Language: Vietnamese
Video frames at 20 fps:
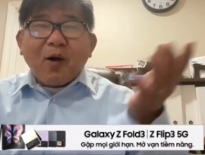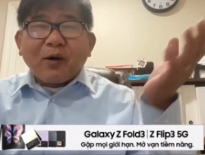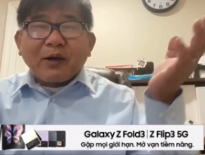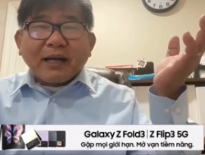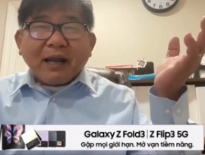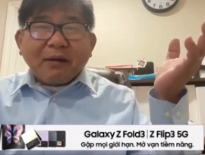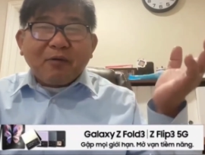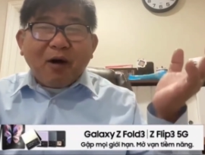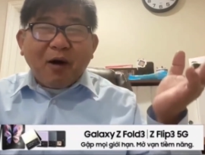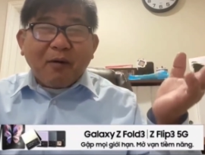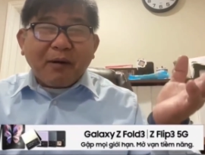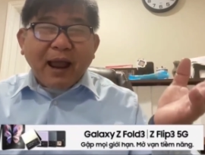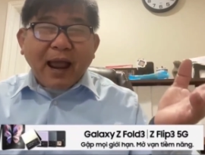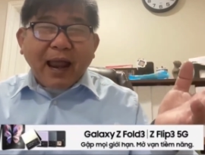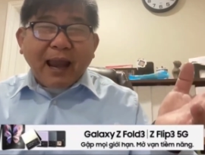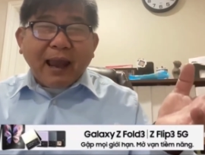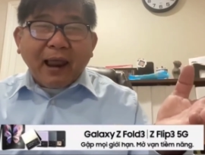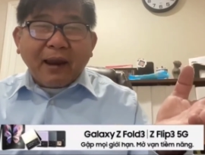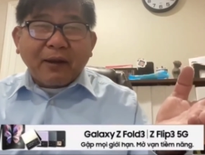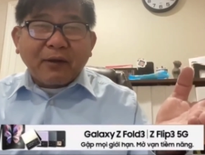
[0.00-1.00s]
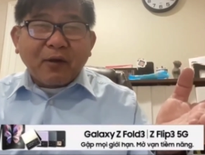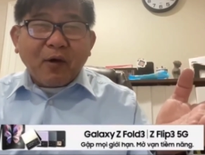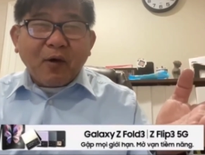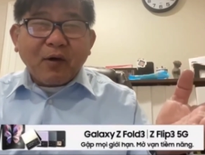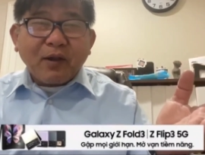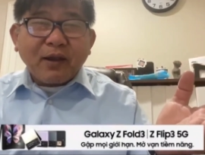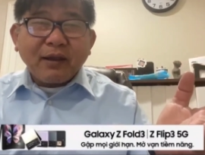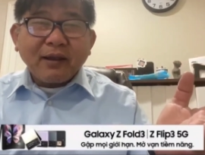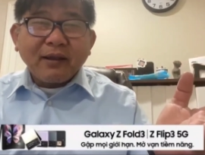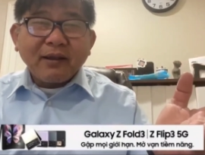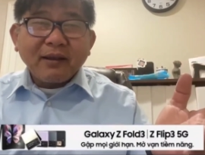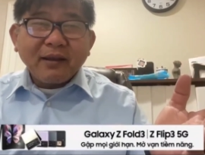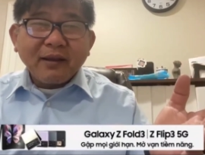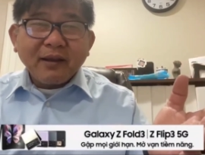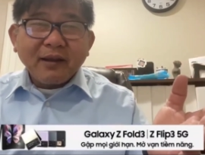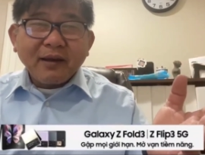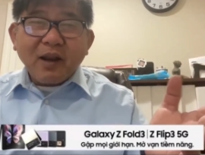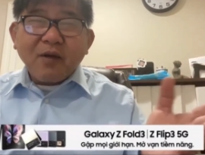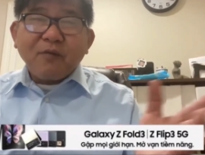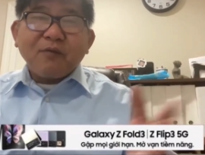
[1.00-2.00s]
quốc hội nằm họp ai lần thôi
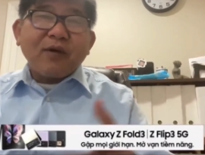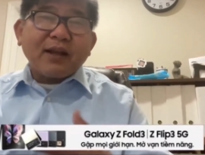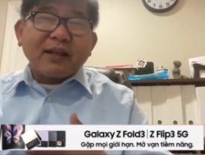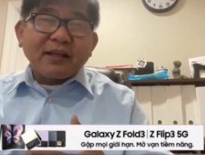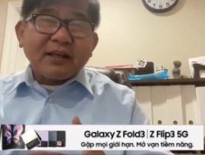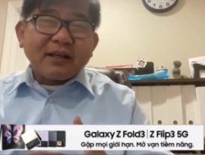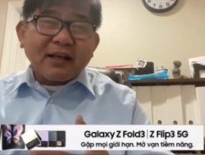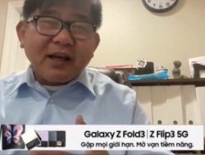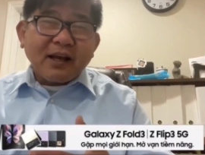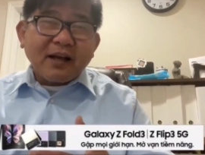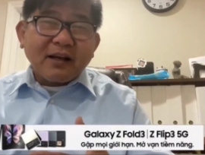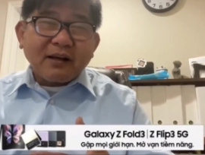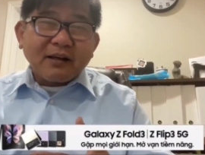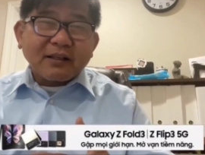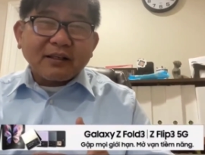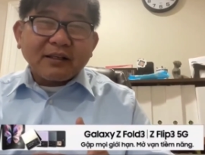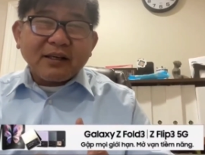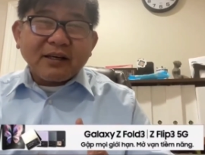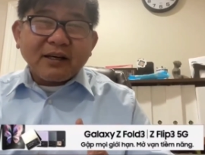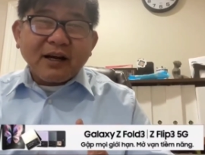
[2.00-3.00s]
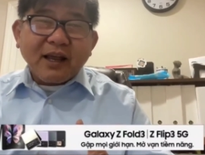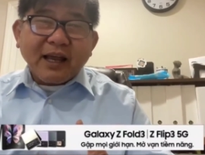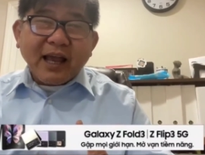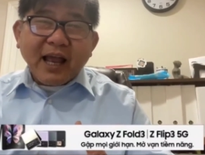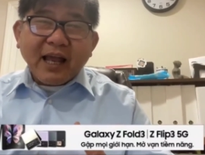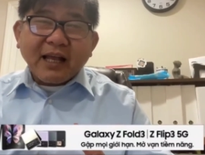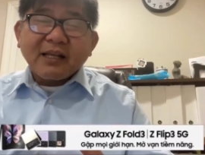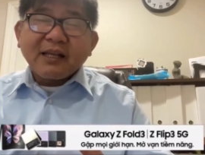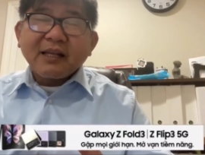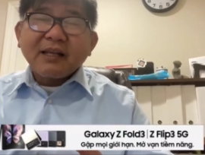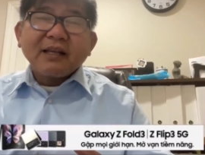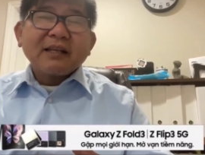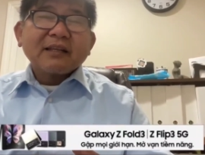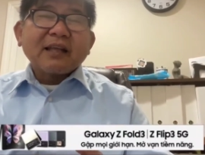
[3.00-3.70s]
đâu phải như, ờ, như nơi khác